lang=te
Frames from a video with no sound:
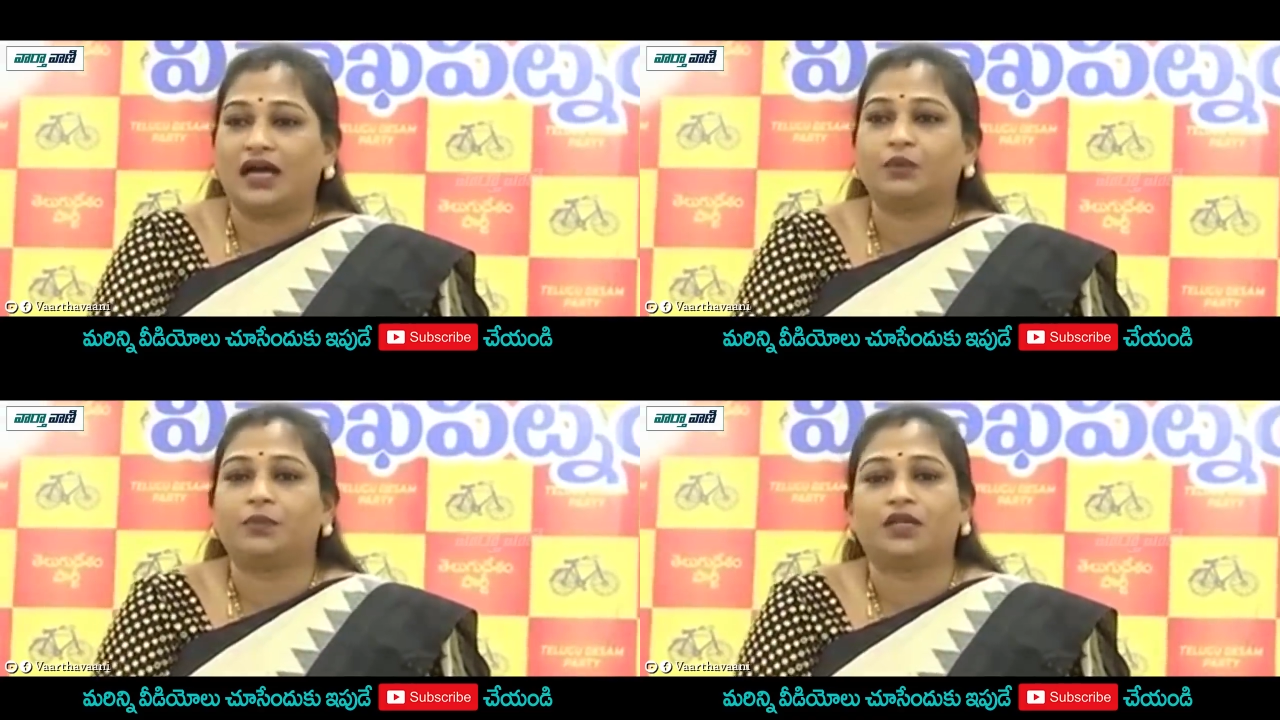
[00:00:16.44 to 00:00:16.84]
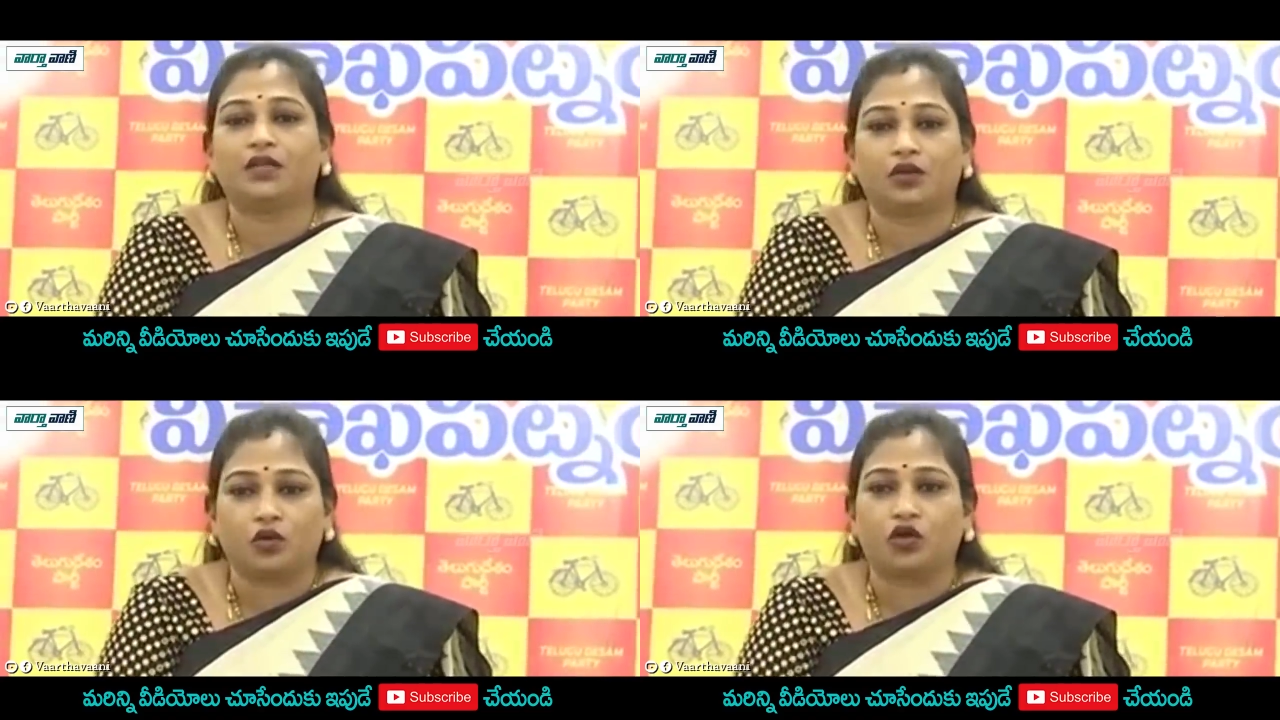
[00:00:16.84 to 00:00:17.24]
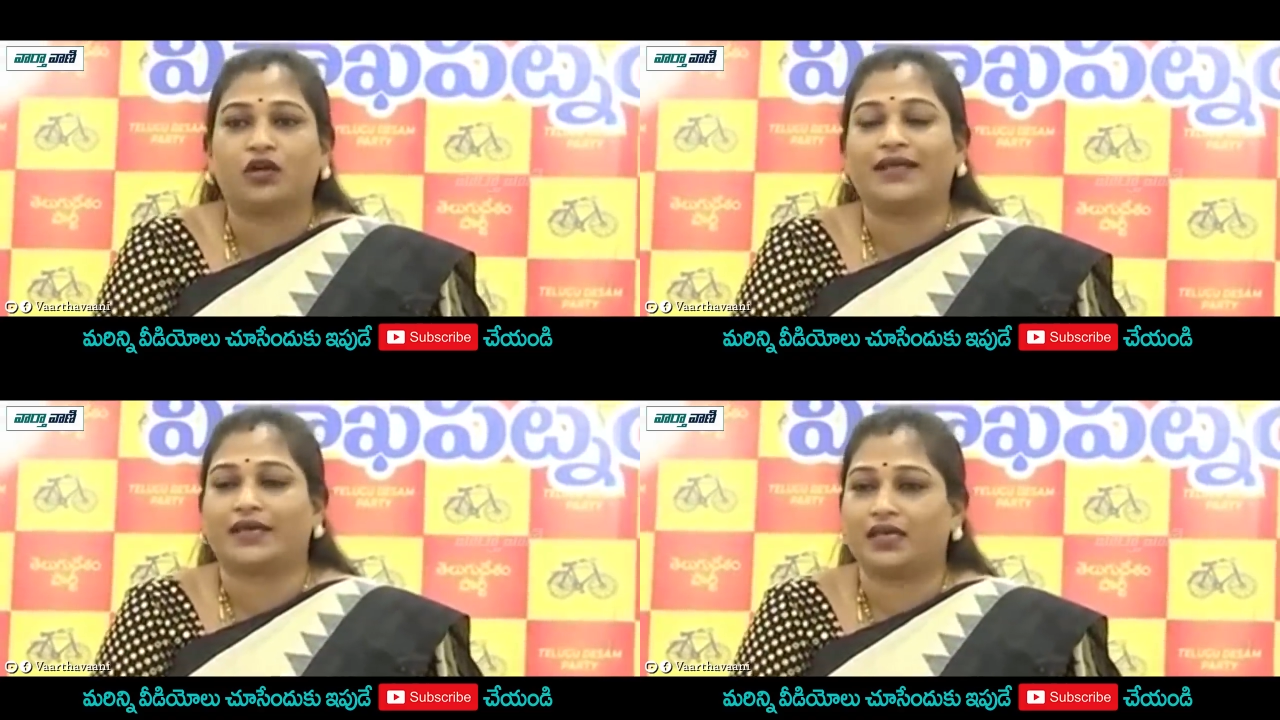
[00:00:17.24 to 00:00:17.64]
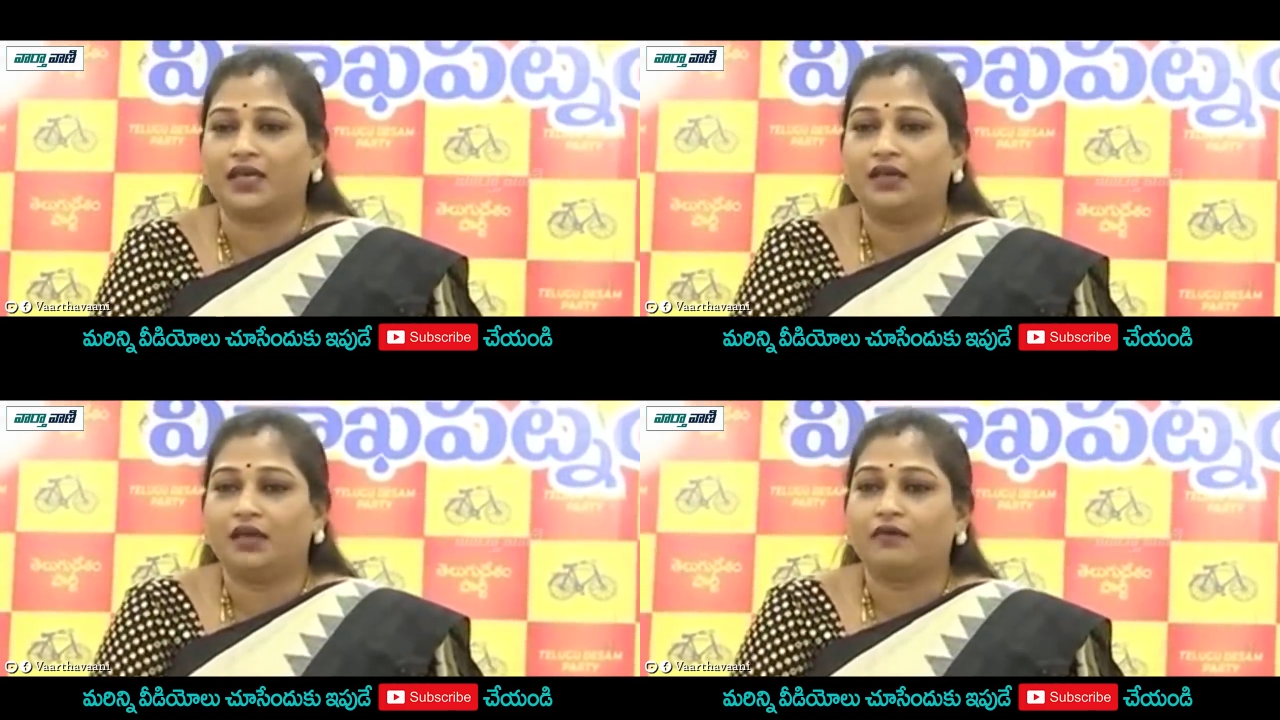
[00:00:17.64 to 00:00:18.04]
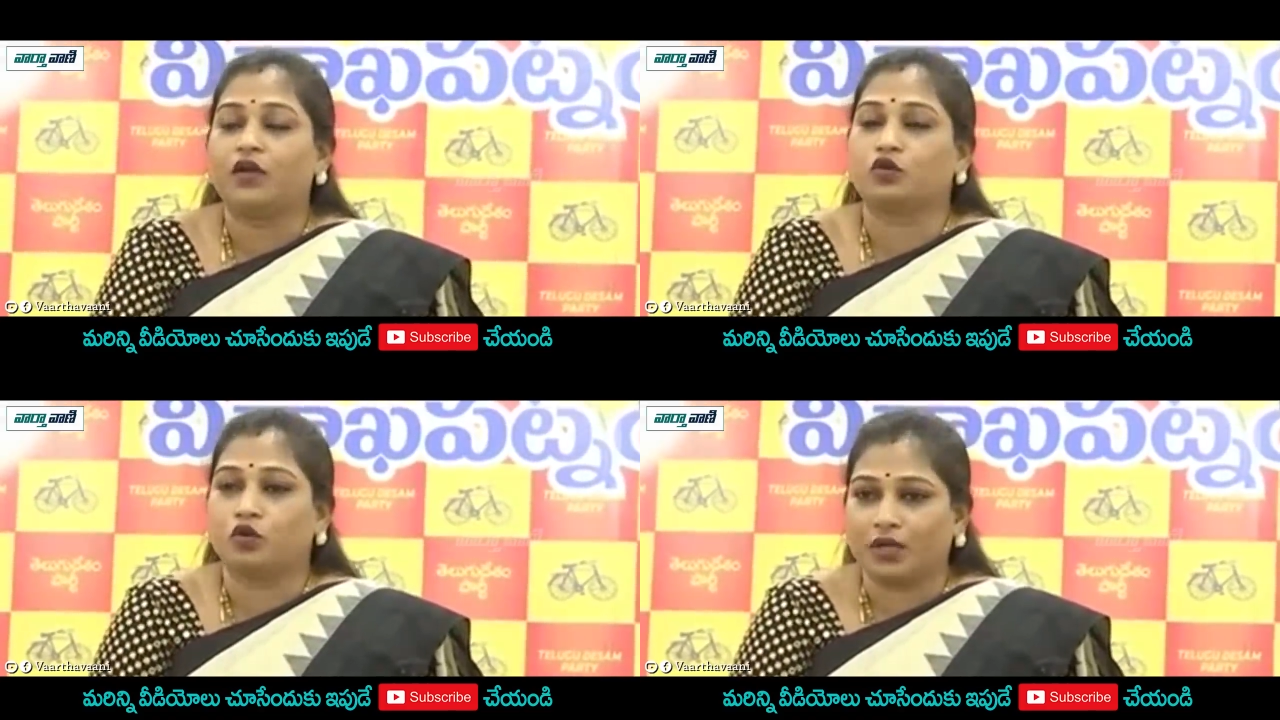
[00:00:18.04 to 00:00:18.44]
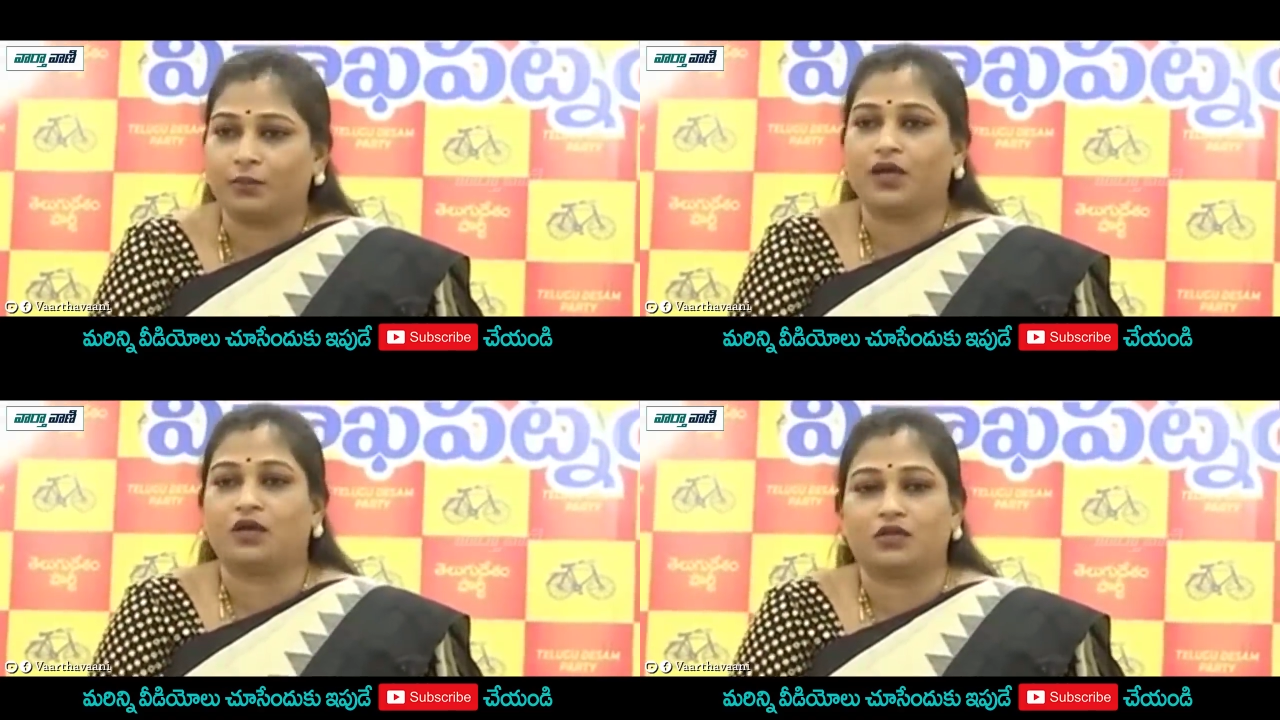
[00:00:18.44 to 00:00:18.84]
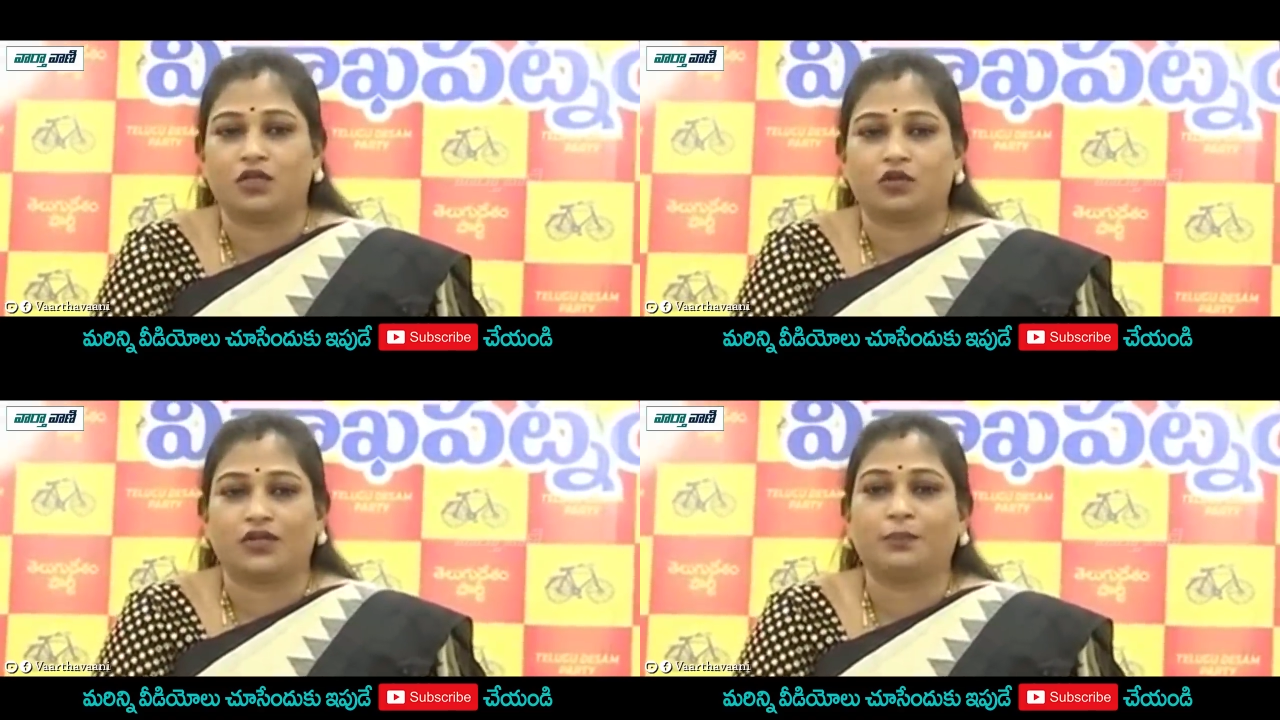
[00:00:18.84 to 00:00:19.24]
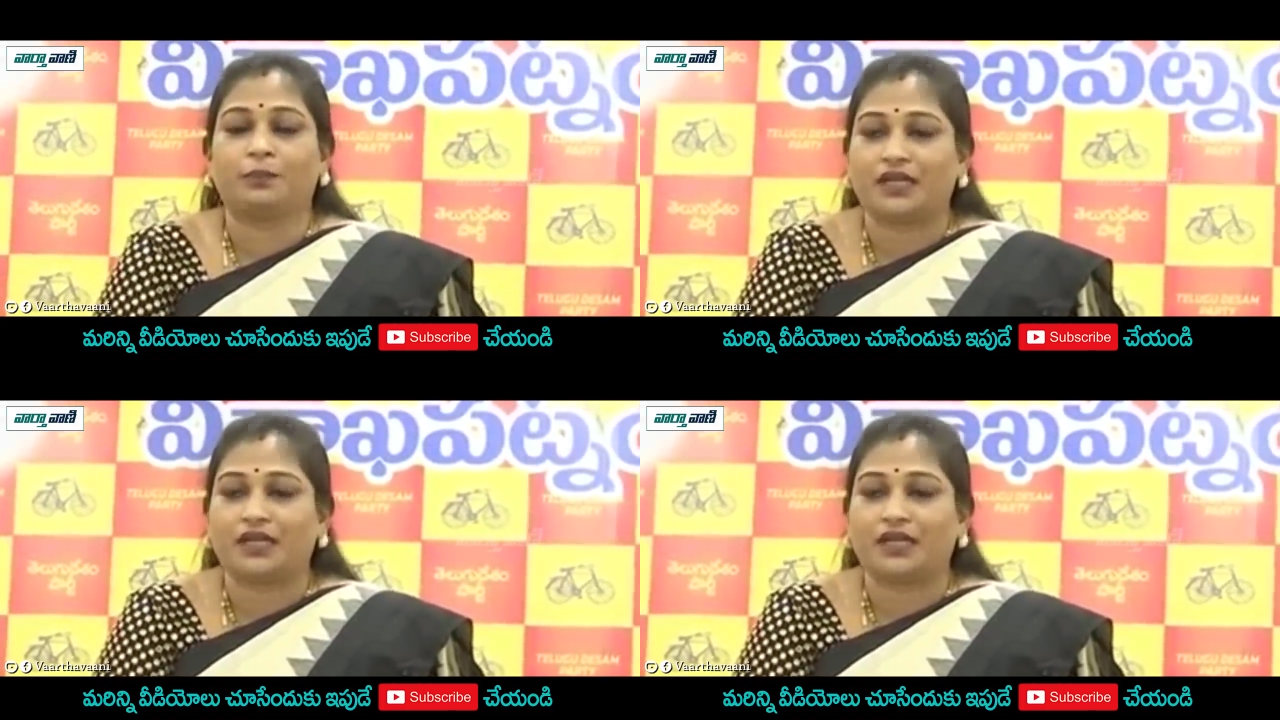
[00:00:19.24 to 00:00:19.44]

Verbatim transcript: ఆడబిడ్డలు రోడ్లెక్కి వాళ్ళ కుటుంబాన్ని వదులుకొని